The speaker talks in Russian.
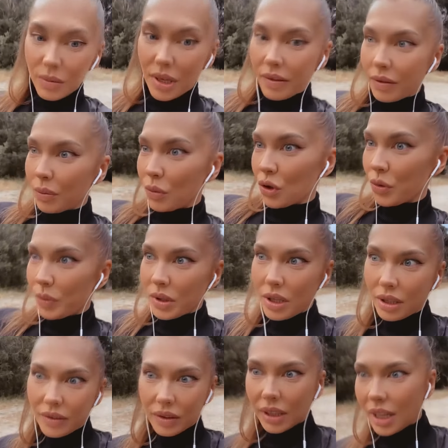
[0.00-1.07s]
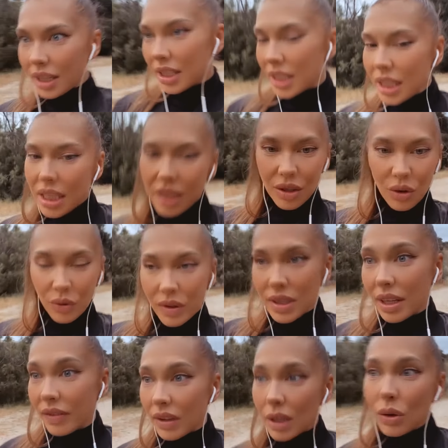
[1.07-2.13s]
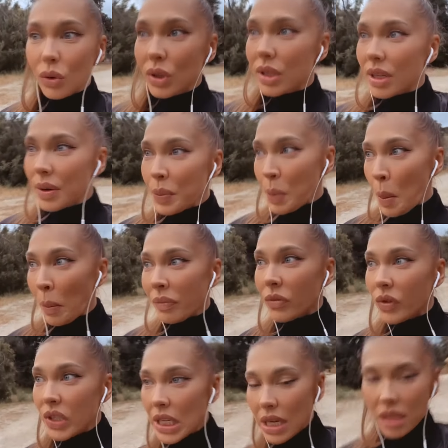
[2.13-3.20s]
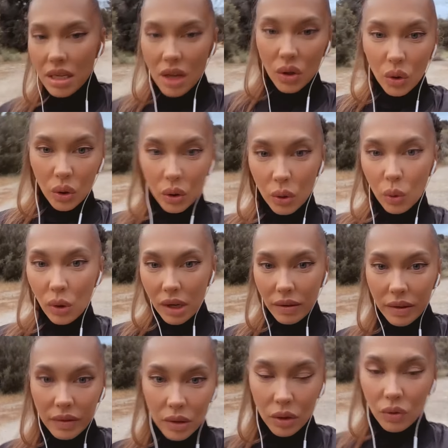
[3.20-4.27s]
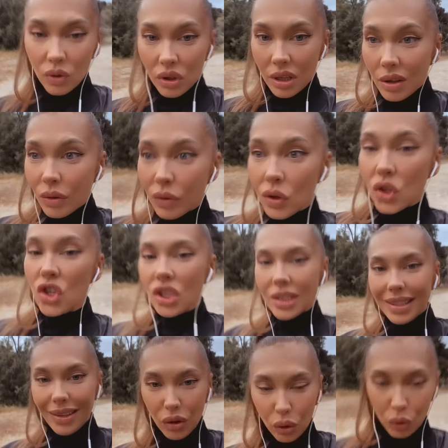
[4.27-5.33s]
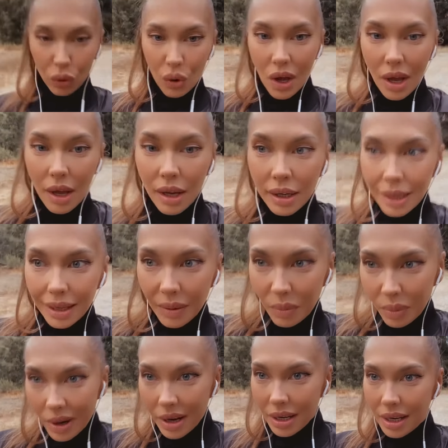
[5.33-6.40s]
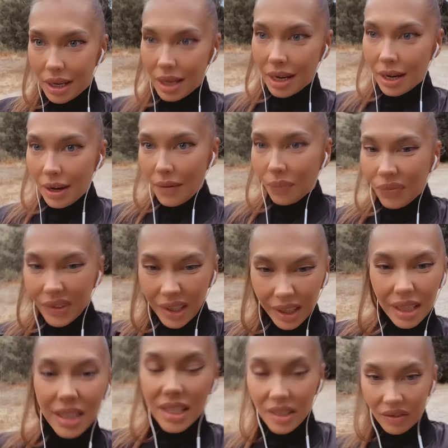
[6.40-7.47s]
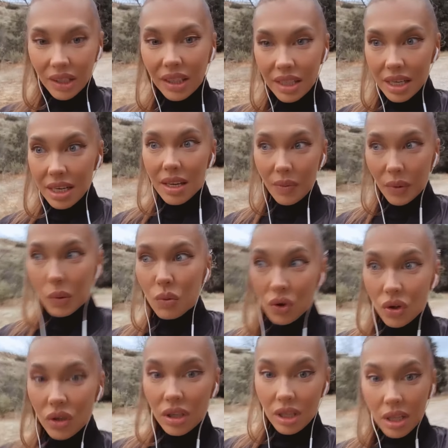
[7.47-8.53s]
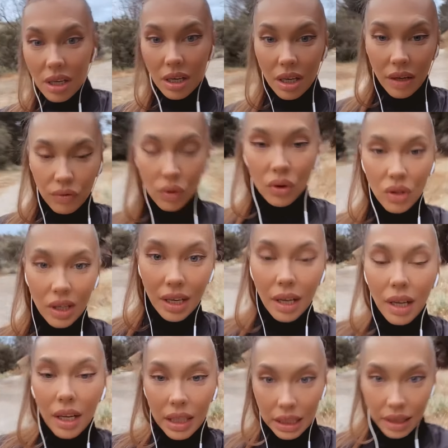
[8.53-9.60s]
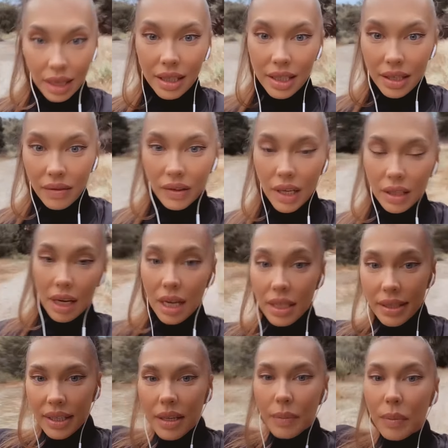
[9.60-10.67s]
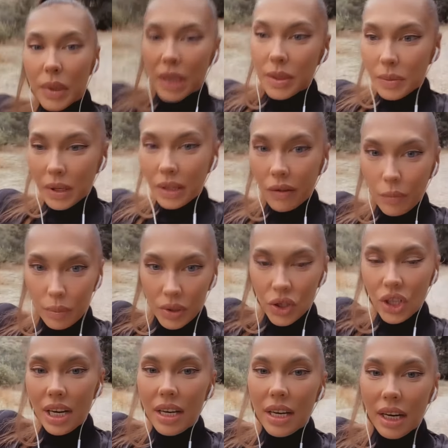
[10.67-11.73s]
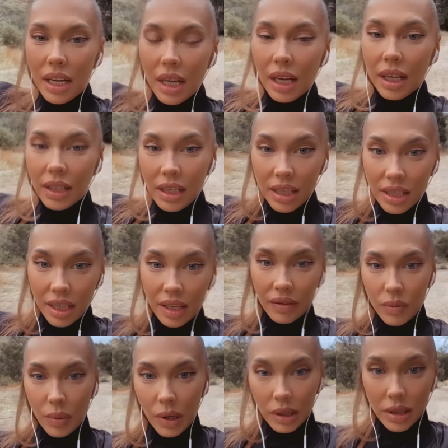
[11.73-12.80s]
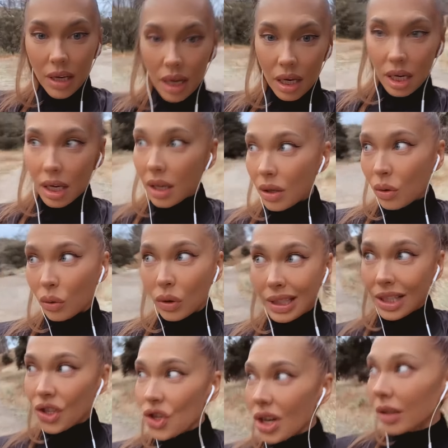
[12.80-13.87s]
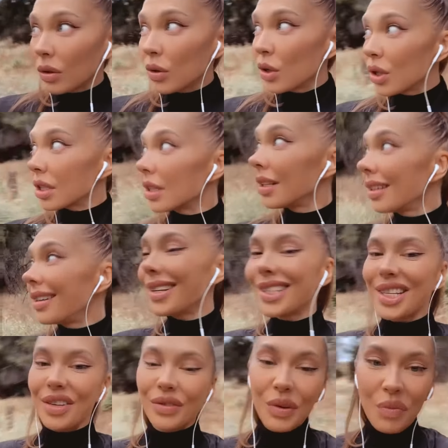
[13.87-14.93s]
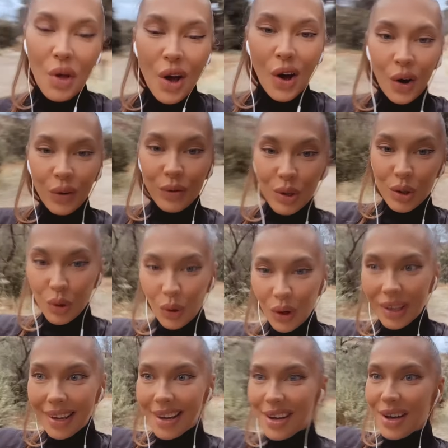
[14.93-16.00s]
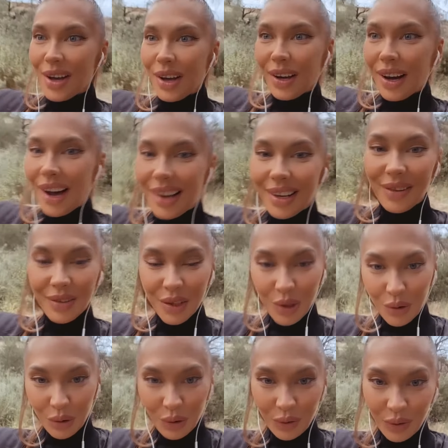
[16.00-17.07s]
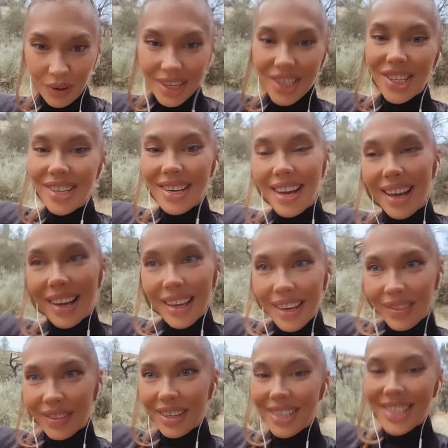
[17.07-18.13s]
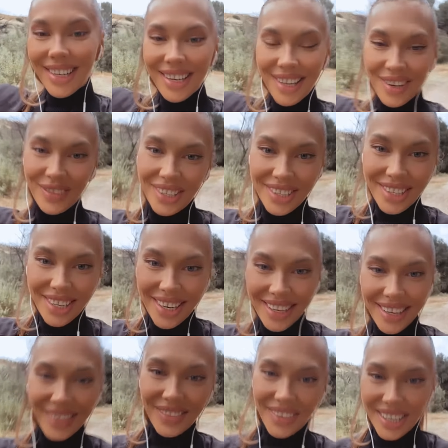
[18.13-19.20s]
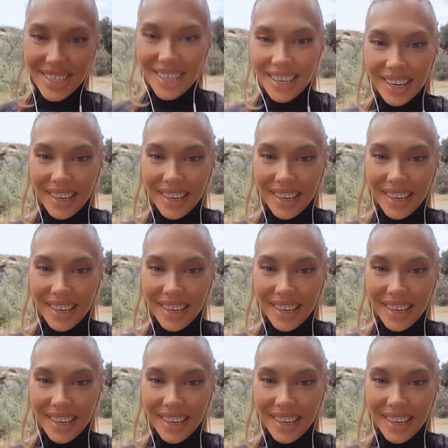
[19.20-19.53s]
деле вы, может быть, этого хотите, но вы завидуете. Вселенная только улавливает вот эту вот чистоту колебаний – негативной энергии, потому что эта энергия все-таки негативная, да, если мы рассматриваем по шкале, низкие вибрации, они идут ниже, относятся к негативным, высокие, они все идут выше и выше и выше и выше.